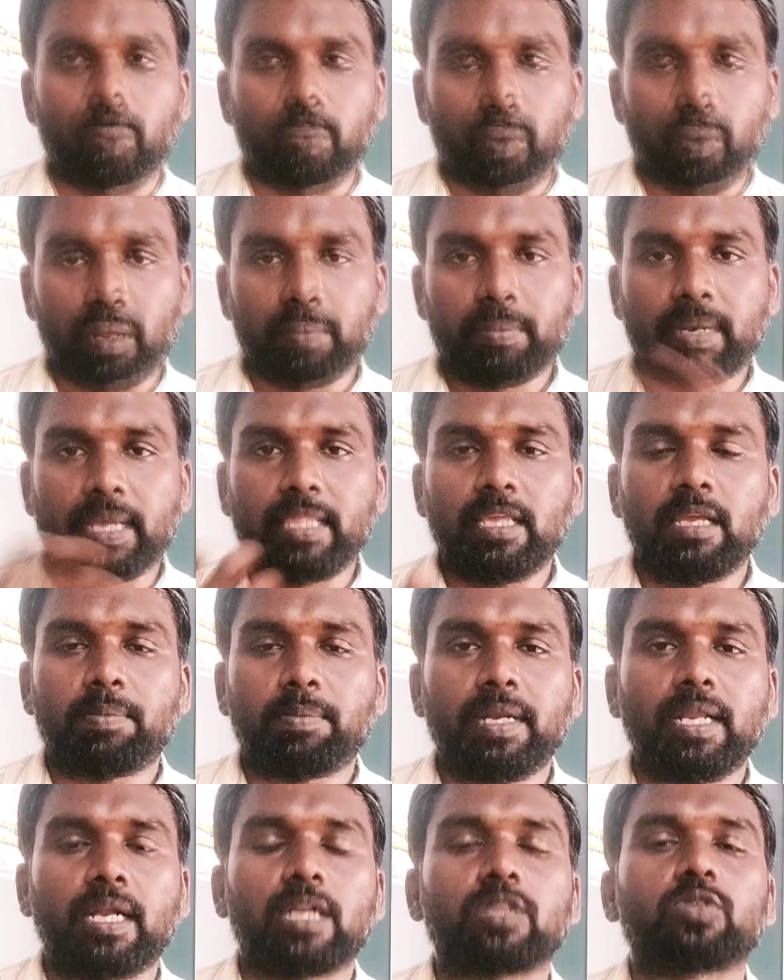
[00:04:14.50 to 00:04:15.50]
உங்கள் உடம்பு
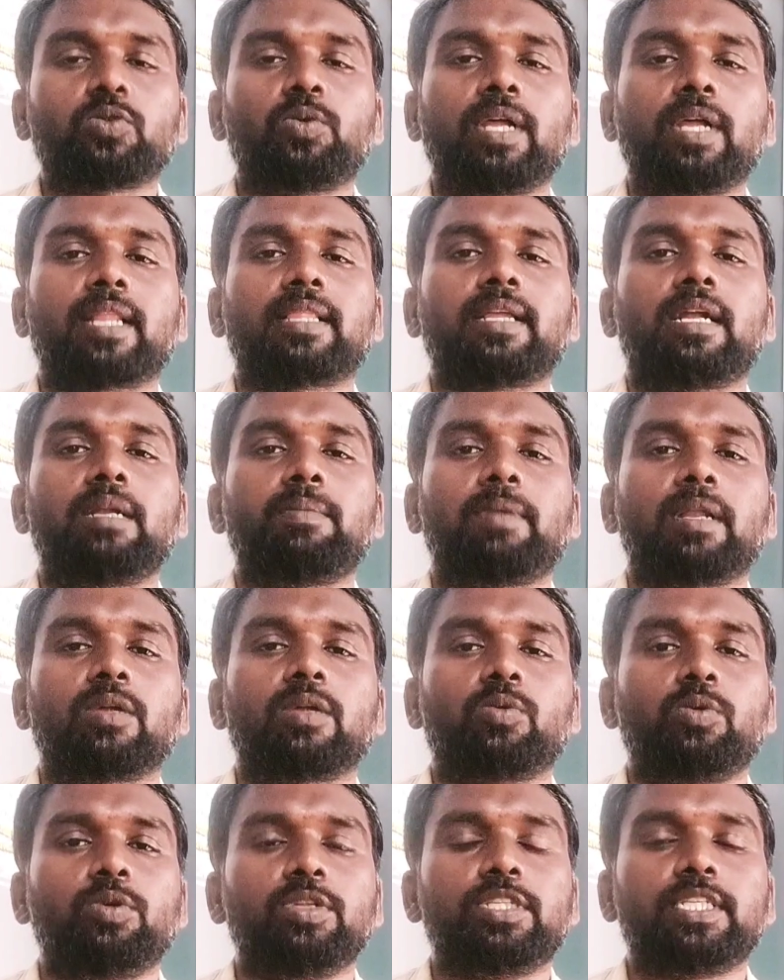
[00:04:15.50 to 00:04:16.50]
அதிகப்படியான சூடாக இருந்தாலும்
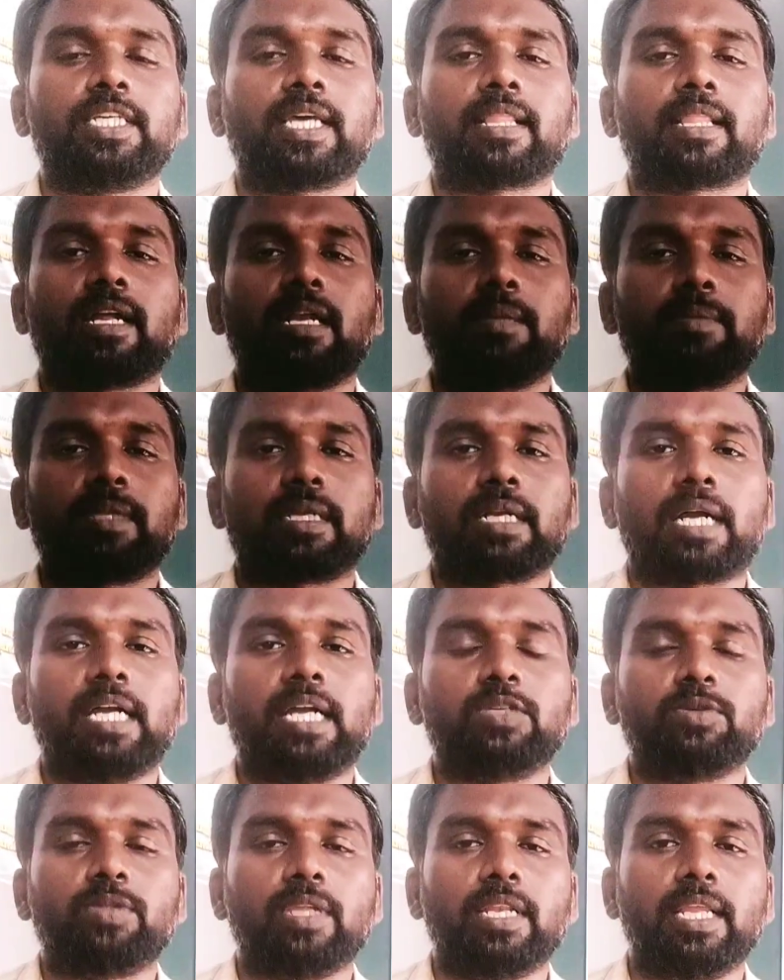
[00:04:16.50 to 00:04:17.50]
அல்லது குளிர்ச்சியாக இருந்தாலும் இந்த
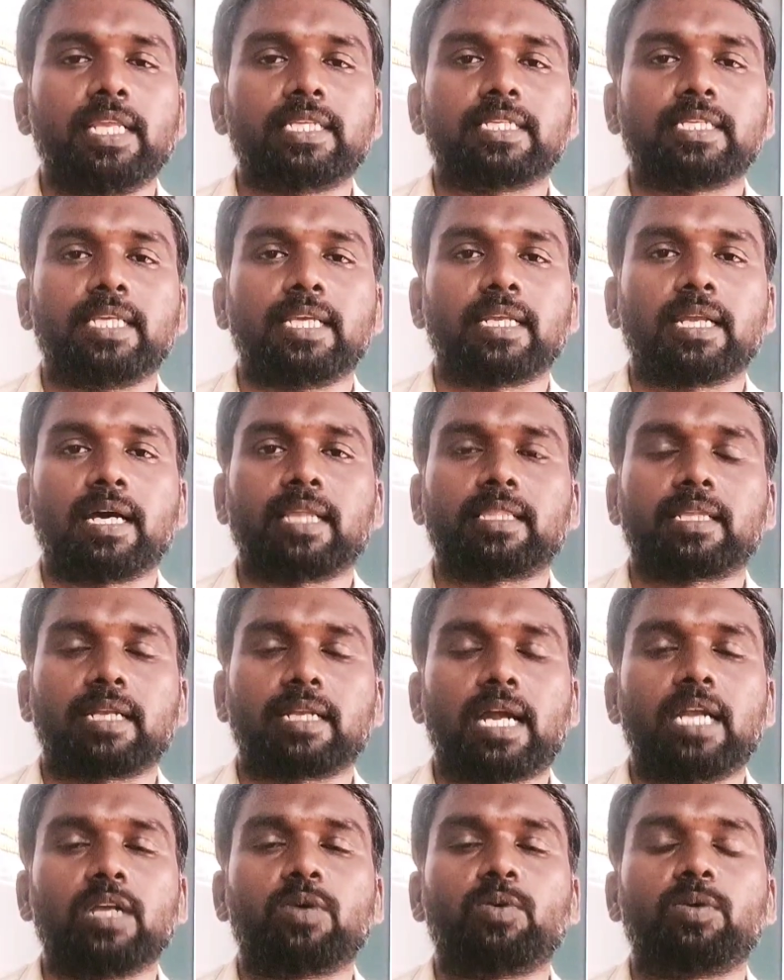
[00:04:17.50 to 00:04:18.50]
நாடி சுற்றி நீங்கள் செஞ்சீங்கன்னா அந்த
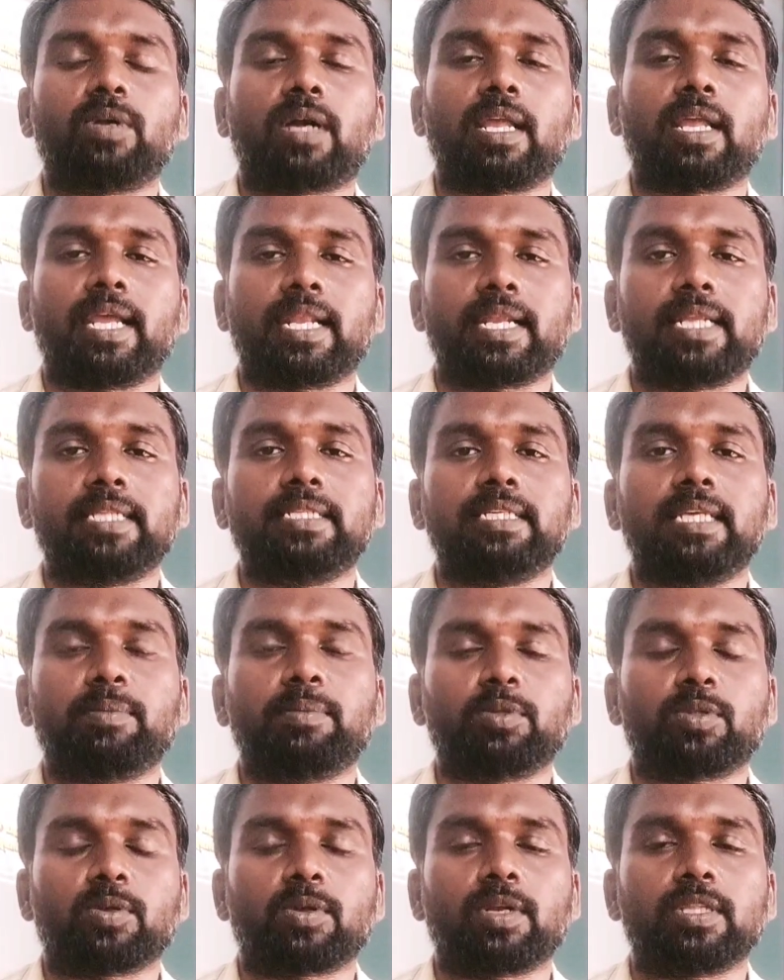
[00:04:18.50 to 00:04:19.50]
நாளுக்கு உண்டான எனர்ஜியை
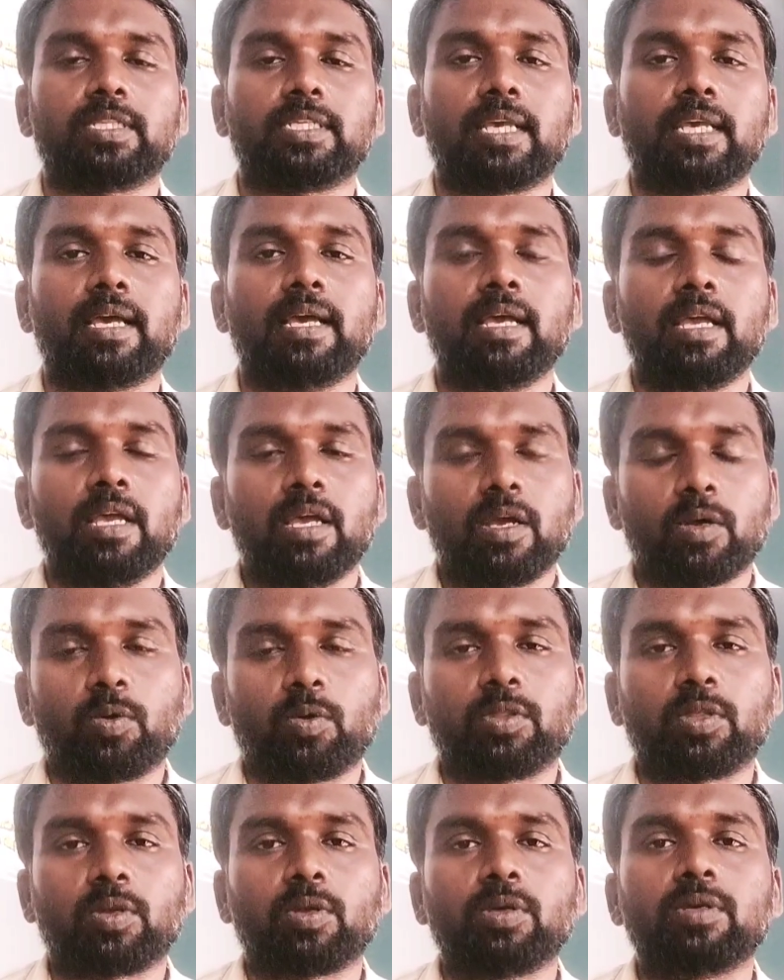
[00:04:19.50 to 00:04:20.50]
புத்துணர்ச்சியை
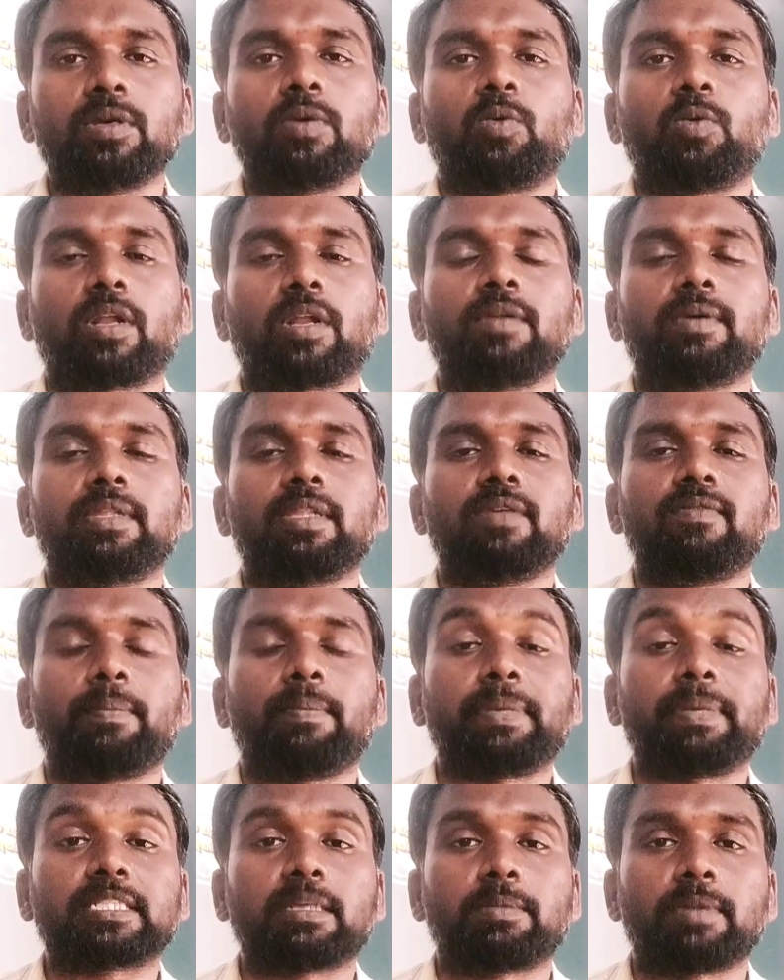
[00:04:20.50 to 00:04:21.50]
கொடுத்துரும் உடல் வந்து
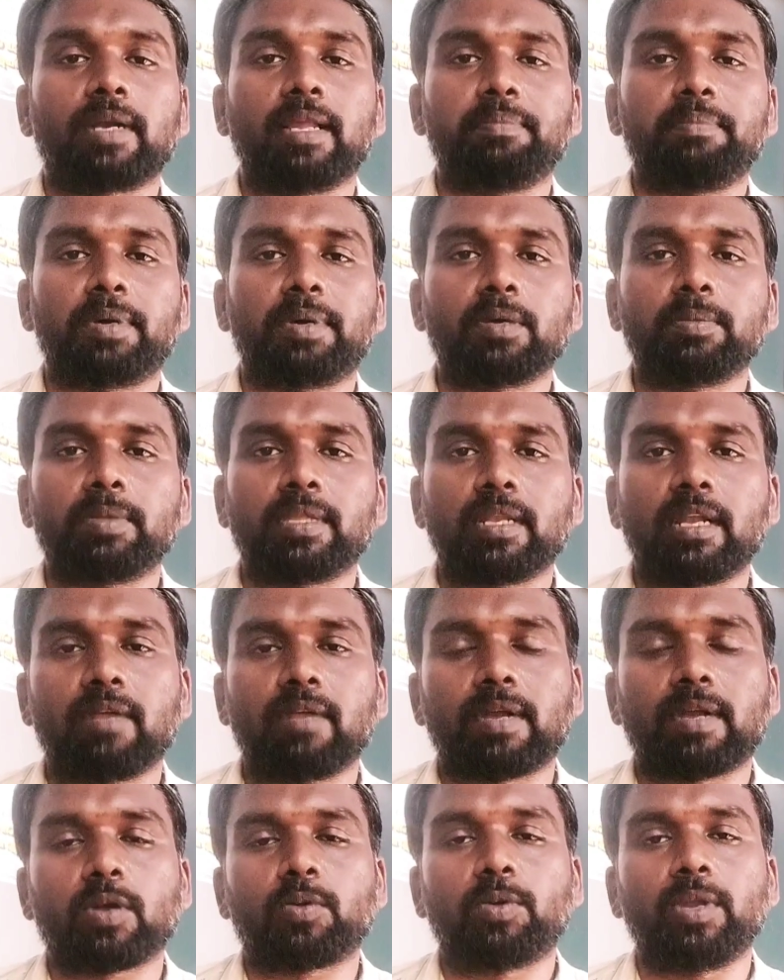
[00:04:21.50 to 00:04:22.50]
வெப்ப சமநிலைப்படும்
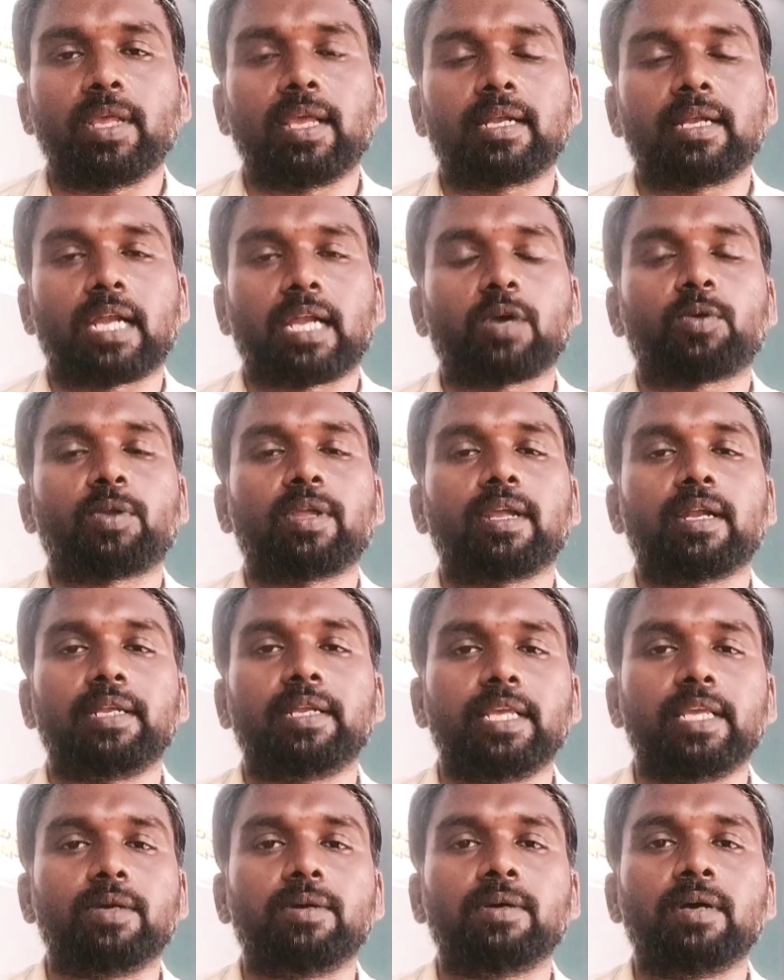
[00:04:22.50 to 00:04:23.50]
இதனால் வரக்கூடிய
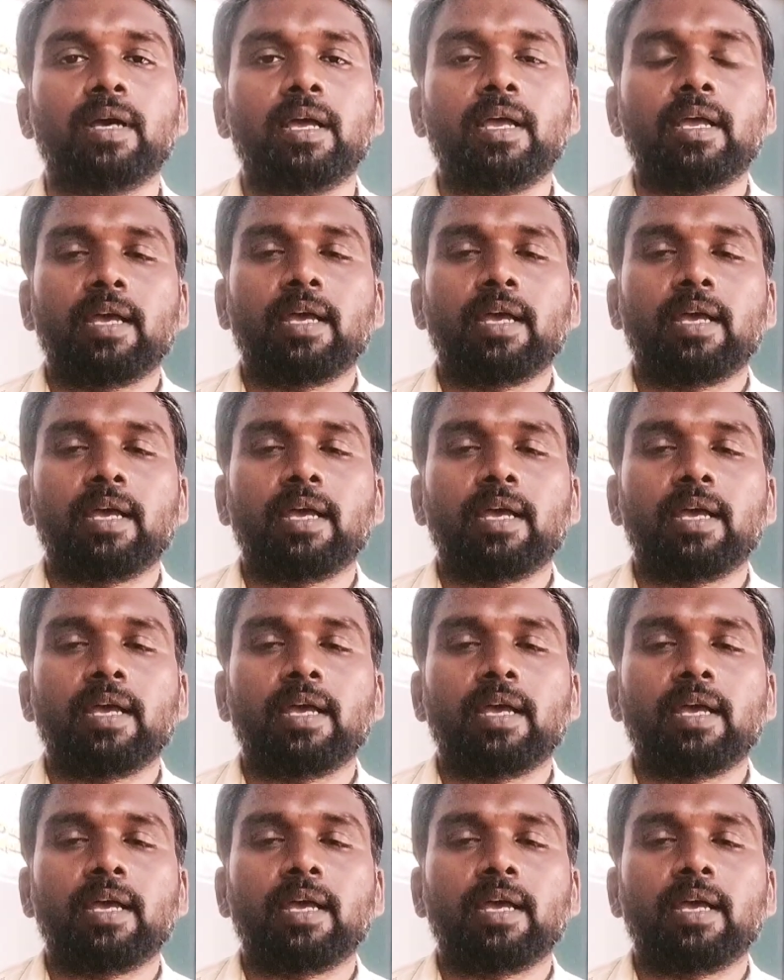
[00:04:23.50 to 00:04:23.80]
நலக்குறைகள் நீங்கும்